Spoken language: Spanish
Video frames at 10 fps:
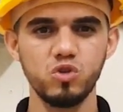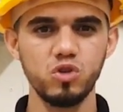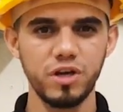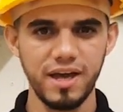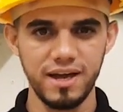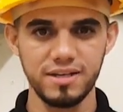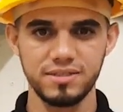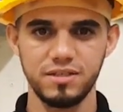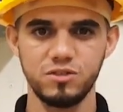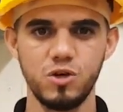
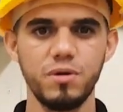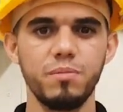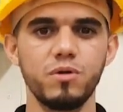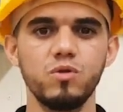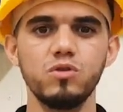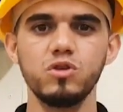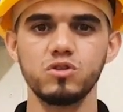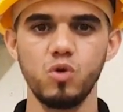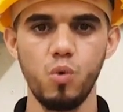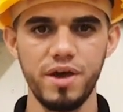tutoriales sobre
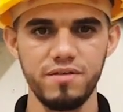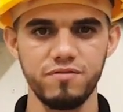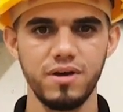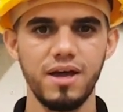productos Wave.